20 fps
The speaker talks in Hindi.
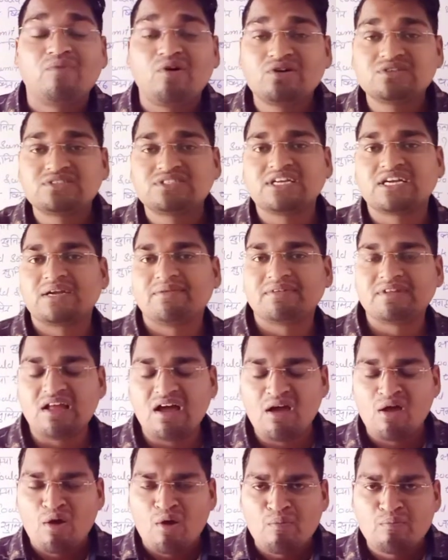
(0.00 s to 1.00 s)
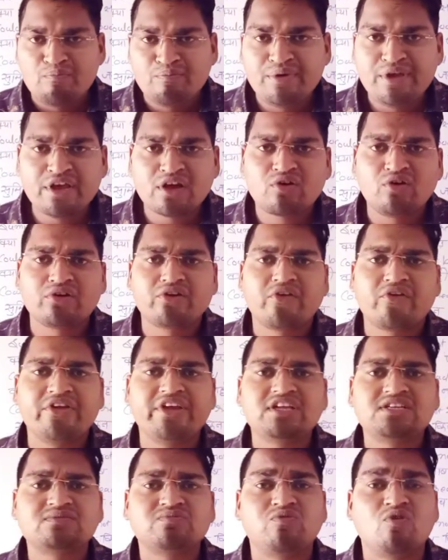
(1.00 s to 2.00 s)
पहुंच सके मतलब बी कोड
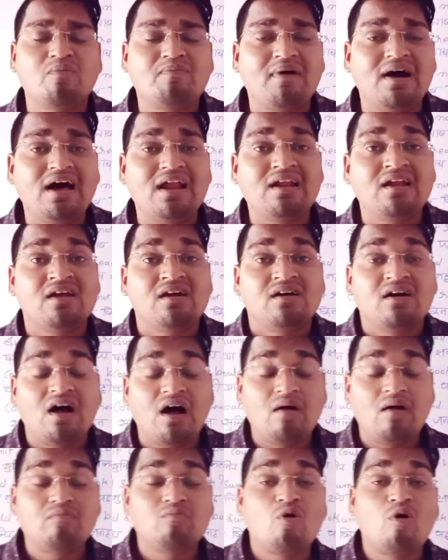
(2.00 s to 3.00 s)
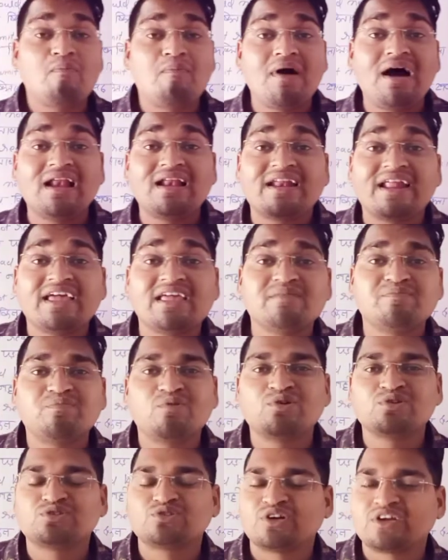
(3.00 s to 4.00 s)
रीच भोपाल हम भोपाल नहीं
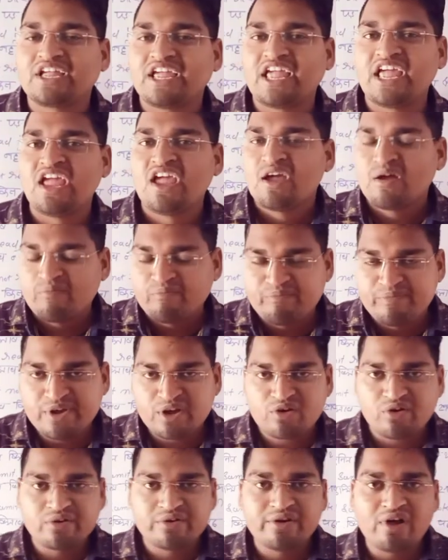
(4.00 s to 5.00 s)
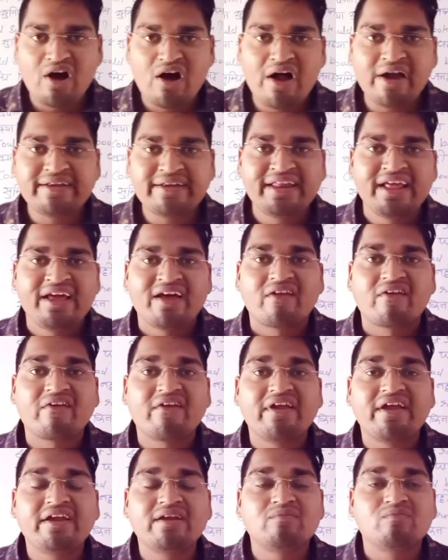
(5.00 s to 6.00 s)
पहुंच सके बी कोड नॉट
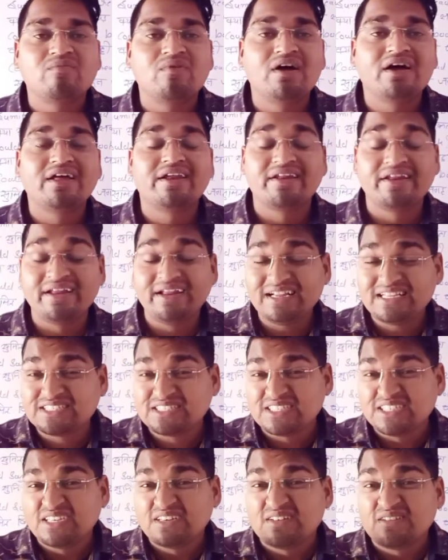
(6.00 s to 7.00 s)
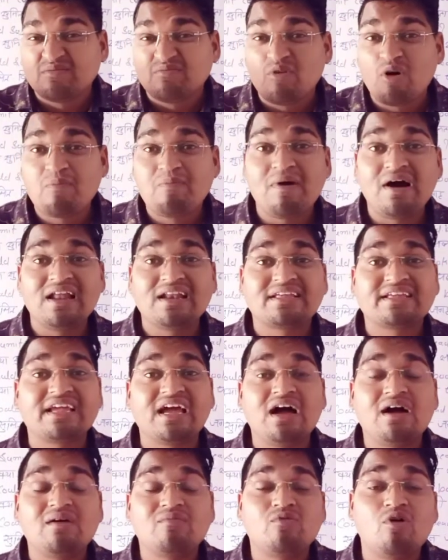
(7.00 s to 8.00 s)
रीड रीच भोपाल
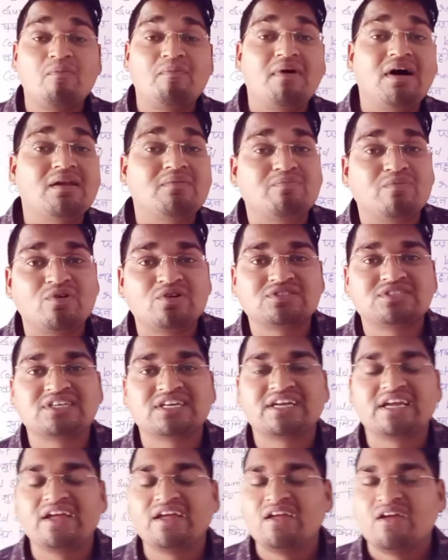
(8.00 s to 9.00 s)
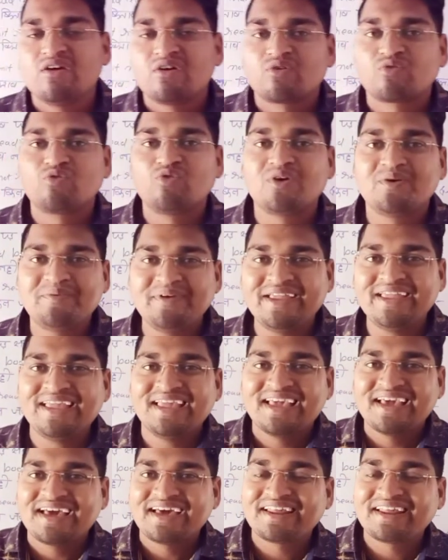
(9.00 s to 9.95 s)
क्या हम भोपाल पहुंच सके कुड बी